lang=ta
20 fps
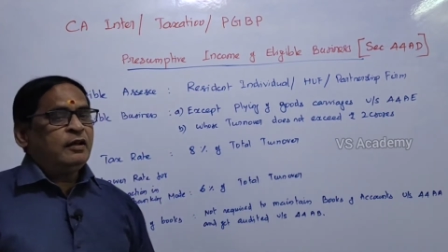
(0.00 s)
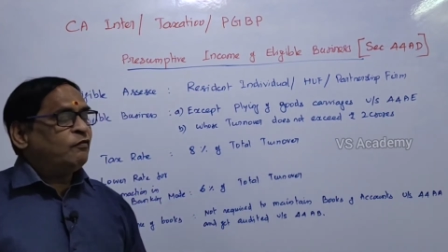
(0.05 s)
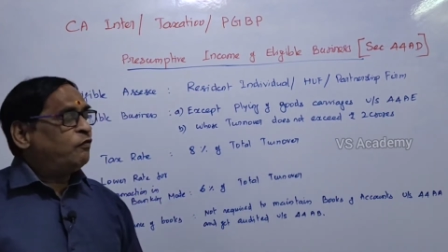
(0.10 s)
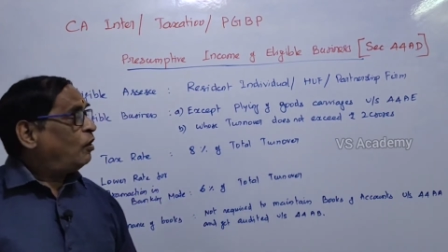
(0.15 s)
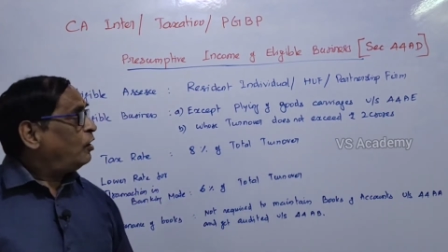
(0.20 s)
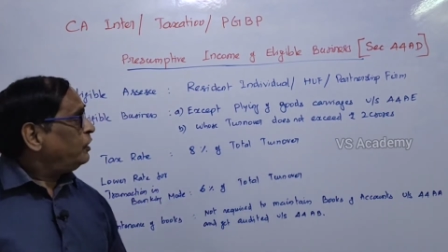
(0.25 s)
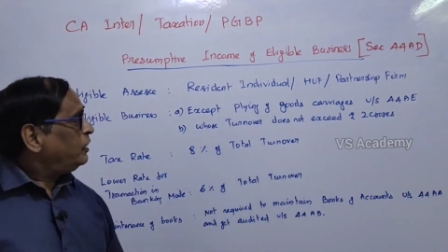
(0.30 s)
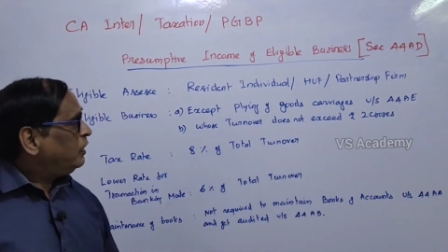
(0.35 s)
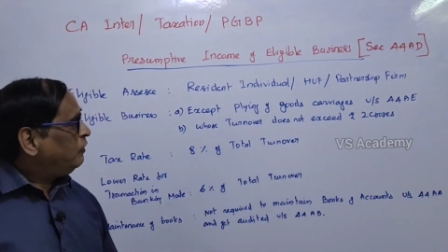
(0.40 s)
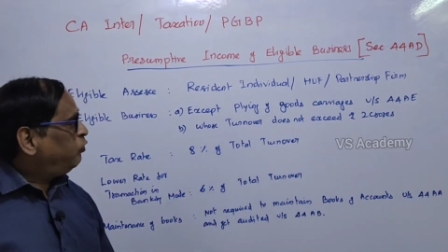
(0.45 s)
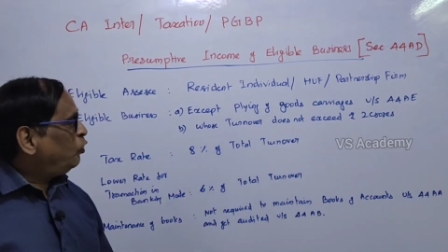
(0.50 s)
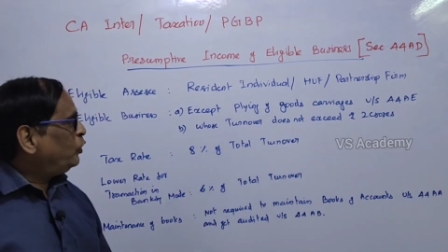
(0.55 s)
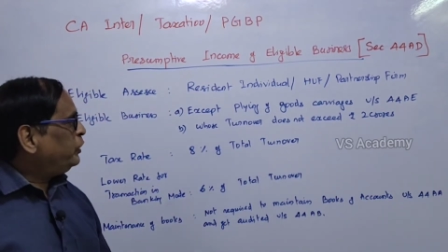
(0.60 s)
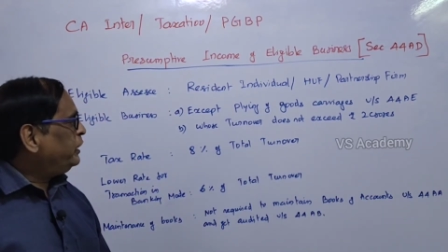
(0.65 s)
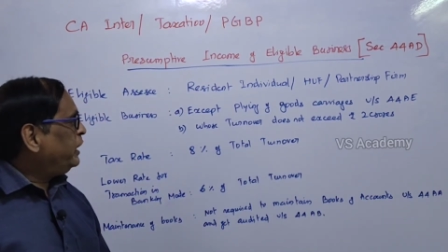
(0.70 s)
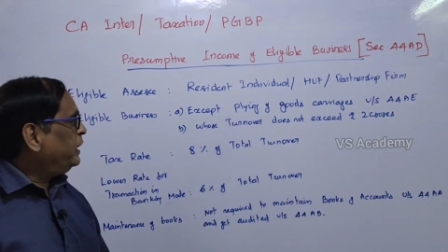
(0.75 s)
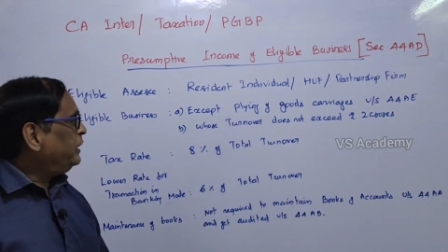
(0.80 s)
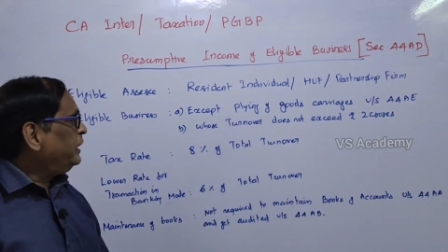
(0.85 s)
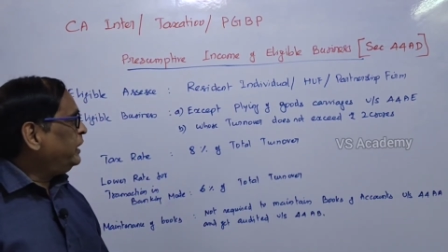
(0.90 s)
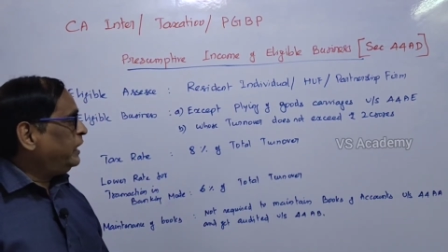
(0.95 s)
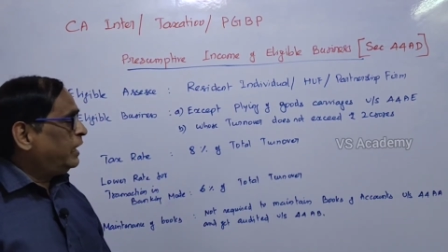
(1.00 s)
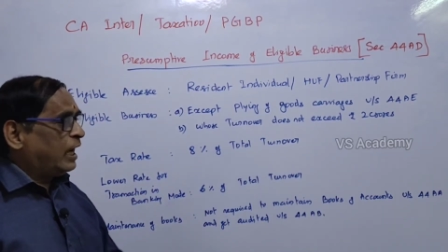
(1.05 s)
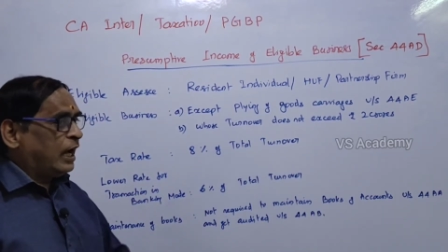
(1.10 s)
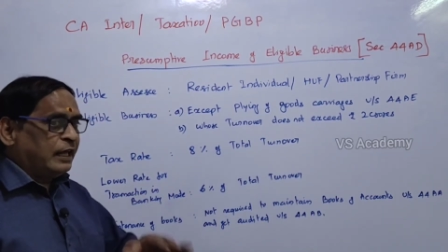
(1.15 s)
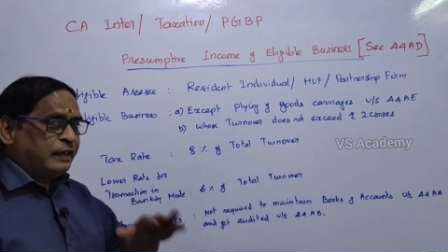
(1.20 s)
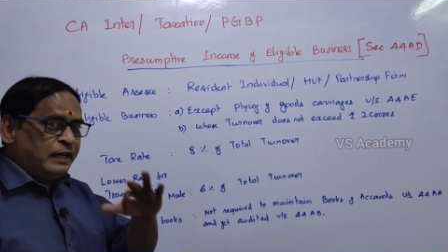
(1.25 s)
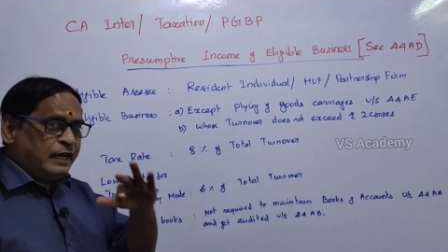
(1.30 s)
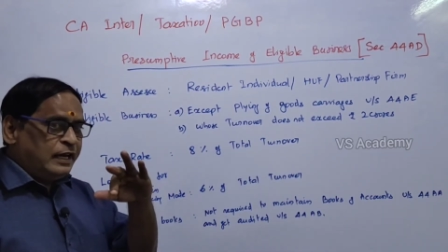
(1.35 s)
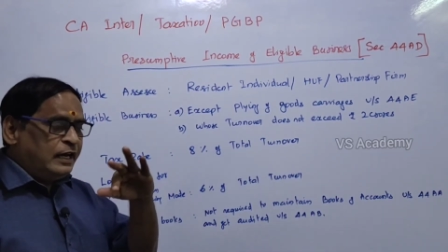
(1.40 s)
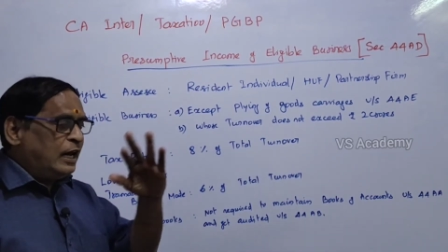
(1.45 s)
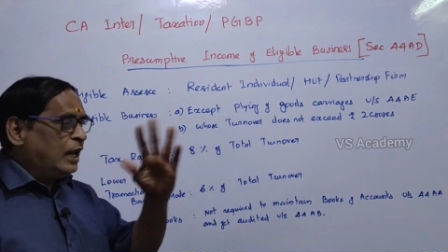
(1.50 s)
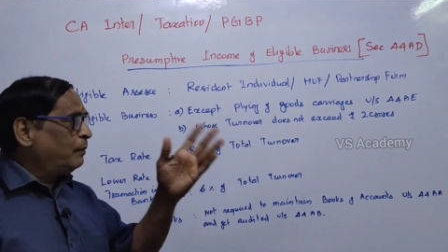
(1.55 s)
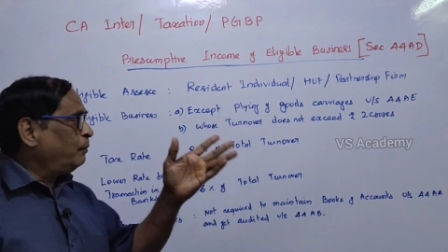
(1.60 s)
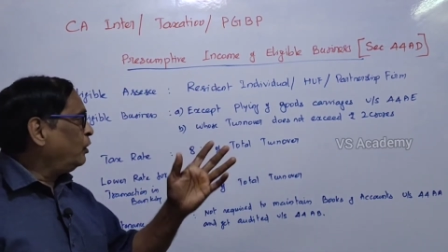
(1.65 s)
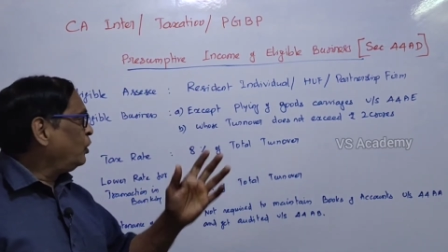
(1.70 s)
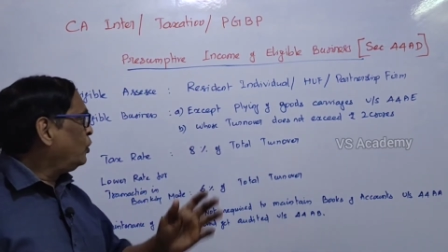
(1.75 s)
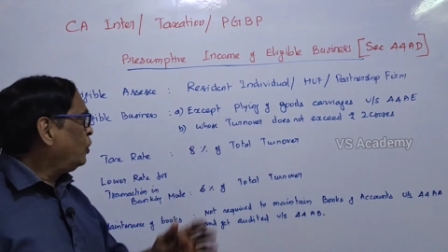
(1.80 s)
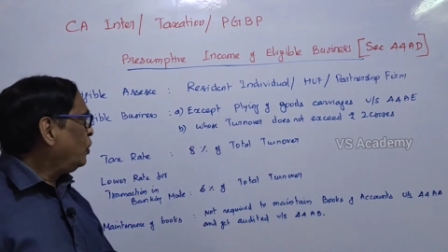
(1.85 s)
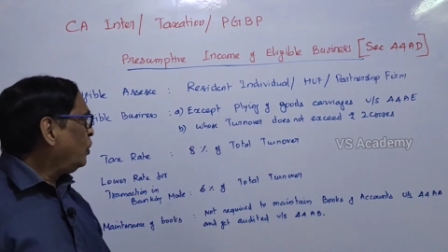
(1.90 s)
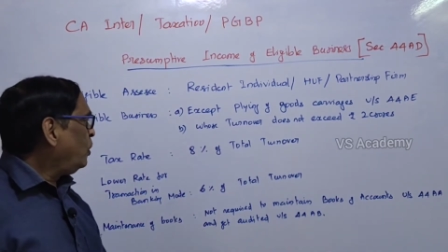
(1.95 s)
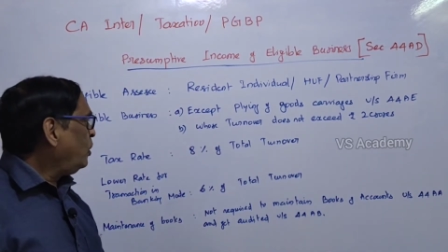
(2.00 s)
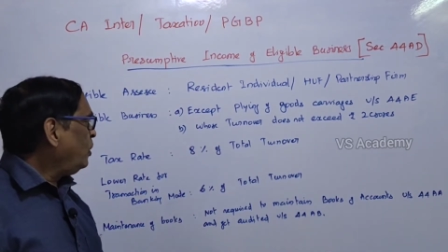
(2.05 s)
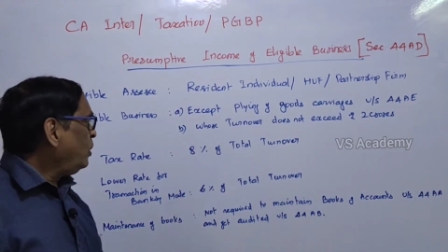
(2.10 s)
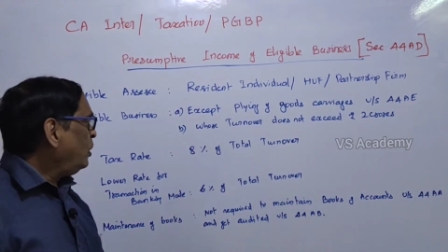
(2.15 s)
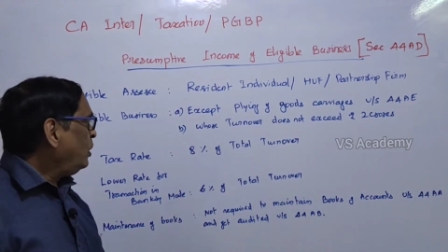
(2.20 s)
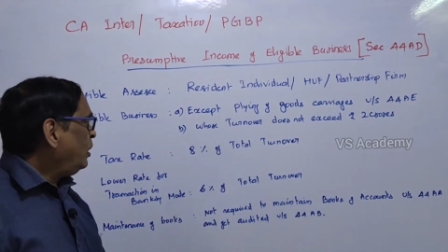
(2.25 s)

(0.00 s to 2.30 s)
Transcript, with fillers: ஃபார்ட்டி ஃபோர் ஏஇ அதில் இல்லாமல் இருக்கணும்